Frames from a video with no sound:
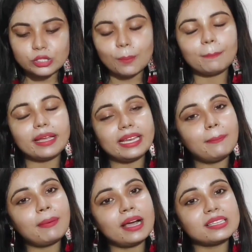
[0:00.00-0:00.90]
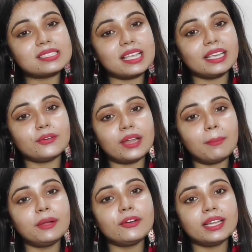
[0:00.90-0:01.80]
सो so, मेरे पास से
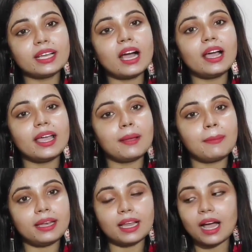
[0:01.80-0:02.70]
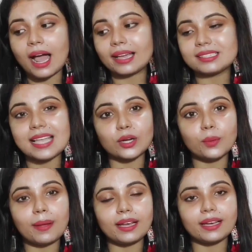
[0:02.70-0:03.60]
हुडा ब्यूटी का ए वाला आई
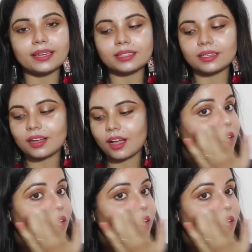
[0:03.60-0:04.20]
पैलेट